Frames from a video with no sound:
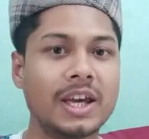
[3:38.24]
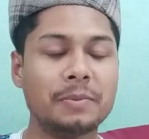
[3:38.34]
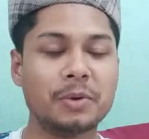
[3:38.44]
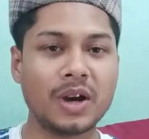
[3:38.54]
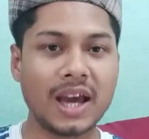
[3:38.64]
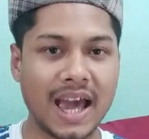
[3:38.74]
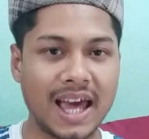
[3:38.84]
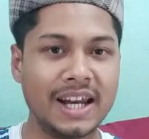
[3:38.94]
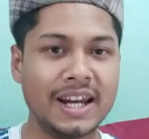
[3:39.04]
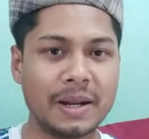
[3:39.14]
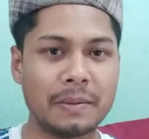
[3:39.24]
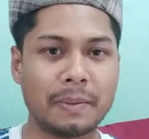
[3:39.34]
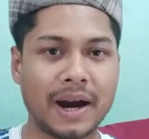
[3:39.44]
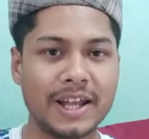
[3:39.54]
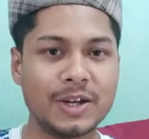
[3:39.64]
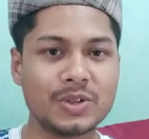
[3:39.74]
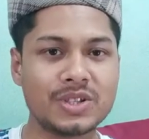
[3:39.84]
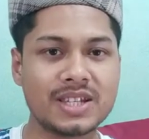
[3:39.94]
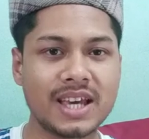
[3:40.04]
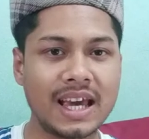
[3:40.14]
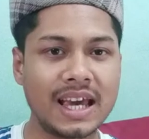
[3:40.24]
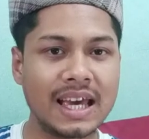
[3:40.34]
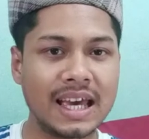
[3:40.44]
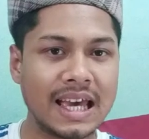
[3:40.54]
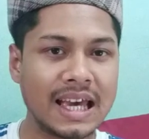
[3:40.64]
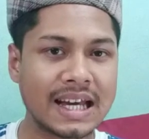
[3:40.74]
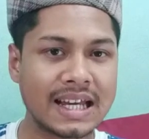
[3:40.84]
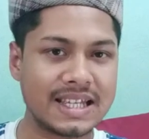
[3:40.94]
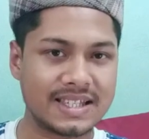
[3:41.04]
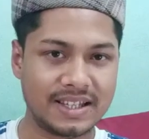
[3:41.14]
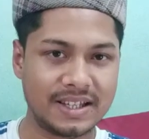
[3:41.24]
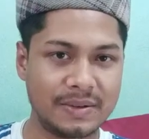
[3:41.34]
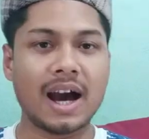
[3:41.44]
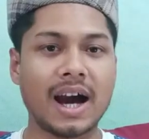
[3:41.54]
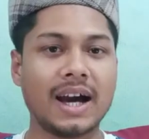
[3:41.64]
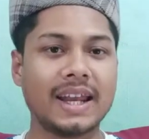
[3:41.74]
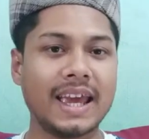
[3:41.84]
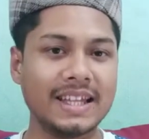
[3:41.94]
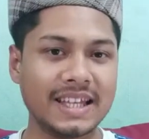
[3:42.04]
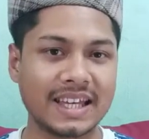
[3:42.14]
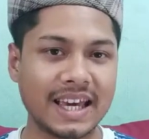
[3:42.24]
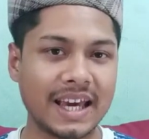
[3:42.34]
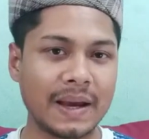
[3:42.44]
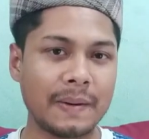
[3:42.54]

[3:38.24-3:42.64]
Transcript: এবং হেলেনের বাড়ি হচ্ছে গ্রিসে আর এইদিকে